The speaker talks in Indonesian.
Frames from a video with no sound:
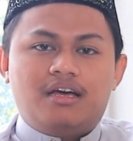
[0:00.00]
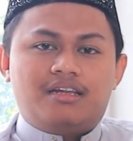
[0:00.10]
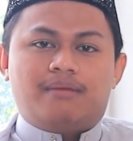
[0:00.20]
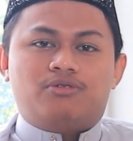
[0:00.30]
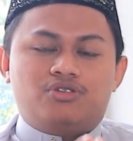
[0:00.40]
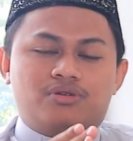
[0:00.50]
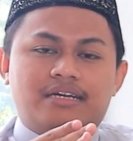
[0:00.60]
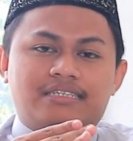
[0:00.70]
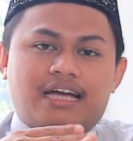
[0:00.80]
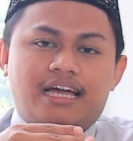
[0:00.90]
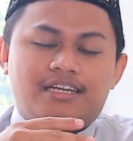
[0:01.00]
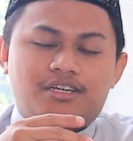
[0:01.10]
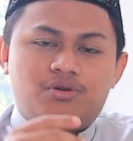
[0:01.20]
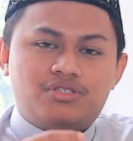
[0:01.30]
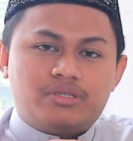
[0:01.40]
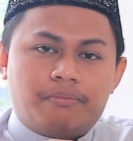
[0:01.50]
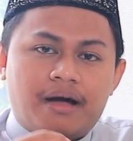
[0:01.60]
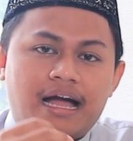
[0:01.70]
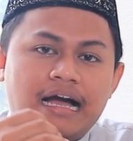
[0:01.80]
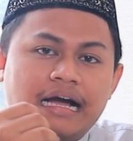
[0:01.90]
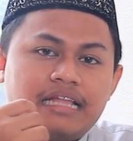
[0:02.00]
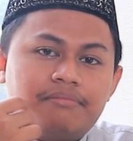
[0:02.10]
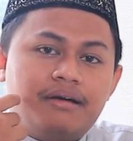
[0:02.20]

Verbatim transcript: namun juga sekaligus mengangkat